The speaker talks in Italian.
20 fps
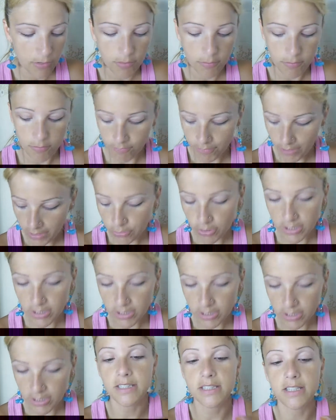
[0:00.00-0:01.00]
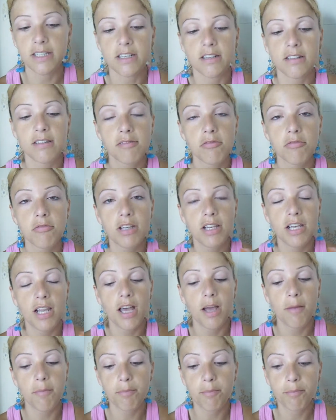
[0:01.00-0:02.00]
Vado ad mettere
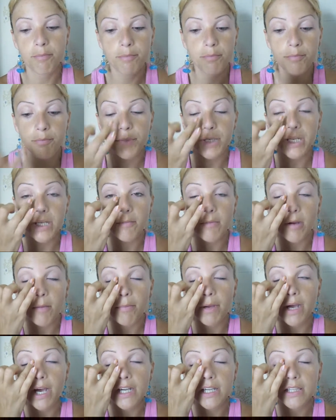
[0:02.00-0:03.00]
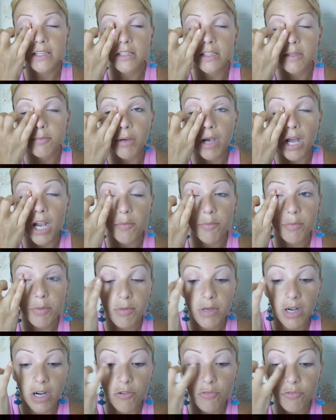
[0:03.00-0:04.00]
sulla prima parte di
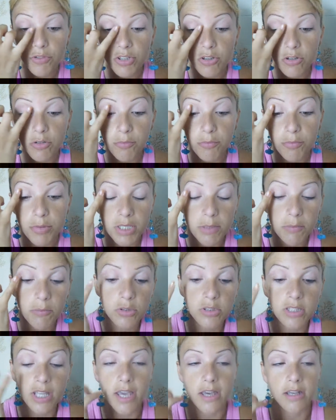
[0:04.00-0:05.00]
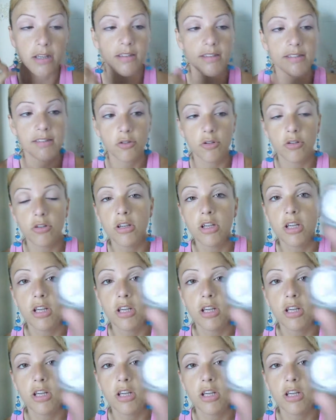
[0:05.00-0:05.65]
palpebra, ovvero il primo terzo,